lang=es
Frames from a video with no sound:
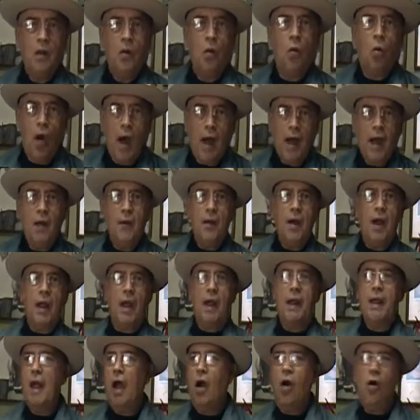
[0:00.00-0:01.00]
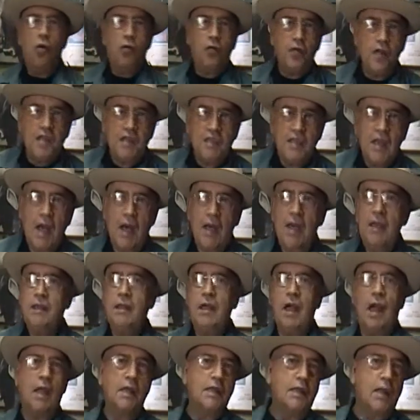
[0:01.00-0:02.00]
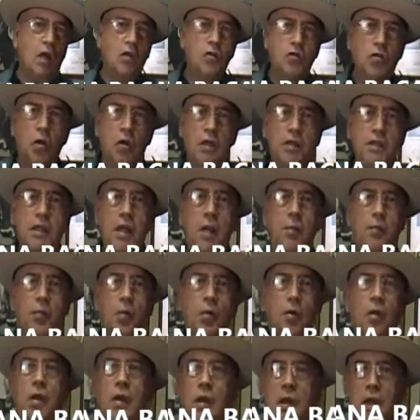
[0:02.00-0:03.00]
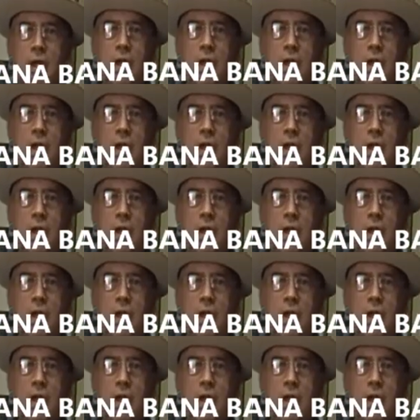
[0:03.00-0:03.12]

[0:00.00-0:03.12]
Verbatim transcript: Juana Bacallao, oficialista que ha estado todo el tiempo